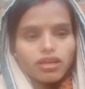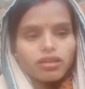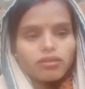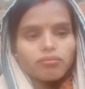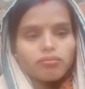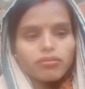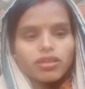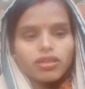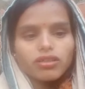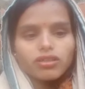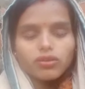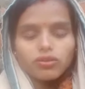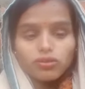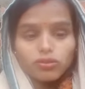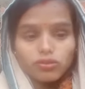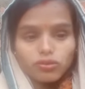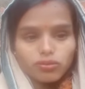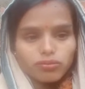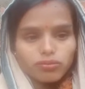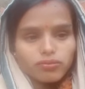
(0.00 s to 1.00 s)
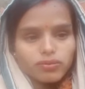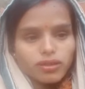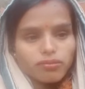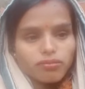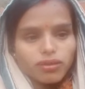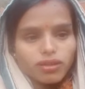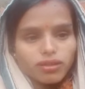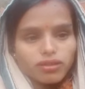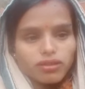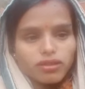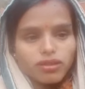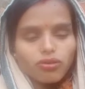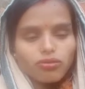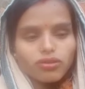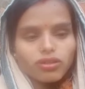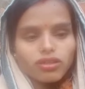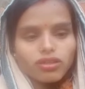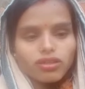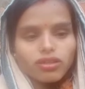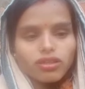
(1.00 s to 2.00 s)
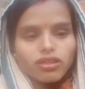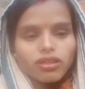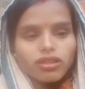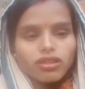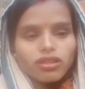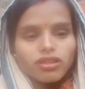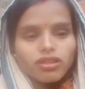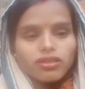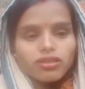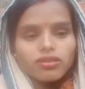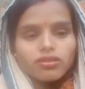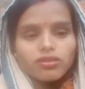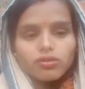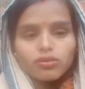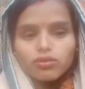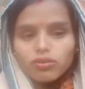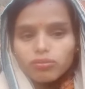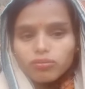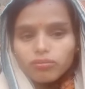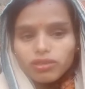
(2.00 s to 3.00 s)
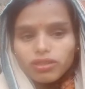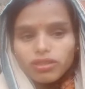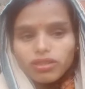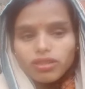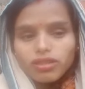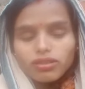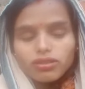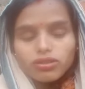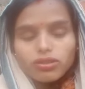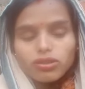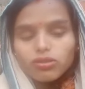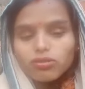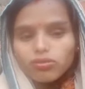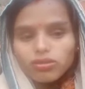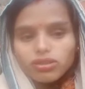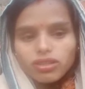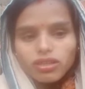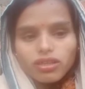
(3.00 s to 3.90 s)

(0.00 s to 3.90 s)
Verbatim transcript: यूट्यूब से बढ़ जाऊँगी जो मेरा एक जनोड़िया है